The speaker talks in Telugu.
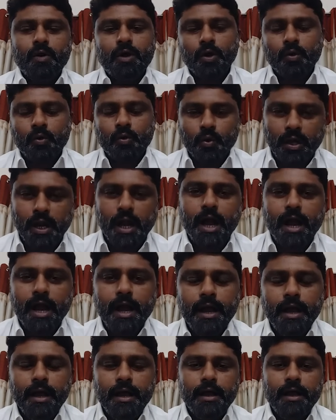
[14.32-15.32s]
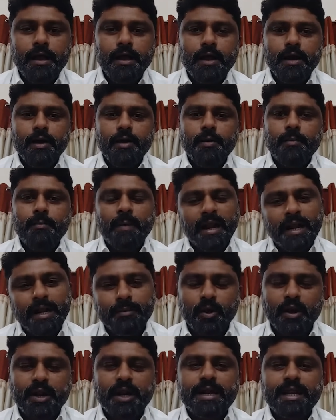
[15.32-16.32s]
ఒక కుక్క మళ్ళీ
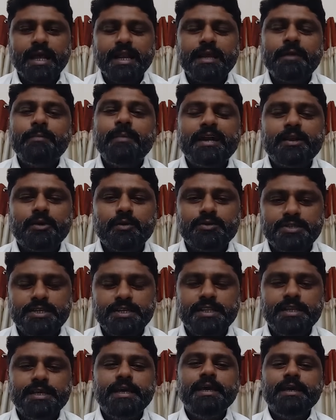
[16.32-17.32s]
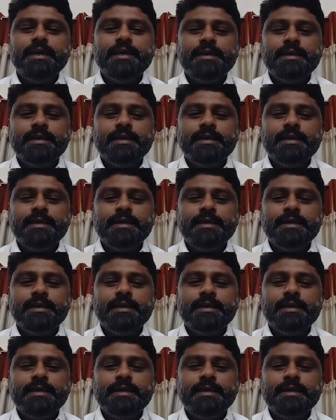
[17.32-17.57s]
మొరగటానికి బయటకు వచ్చింది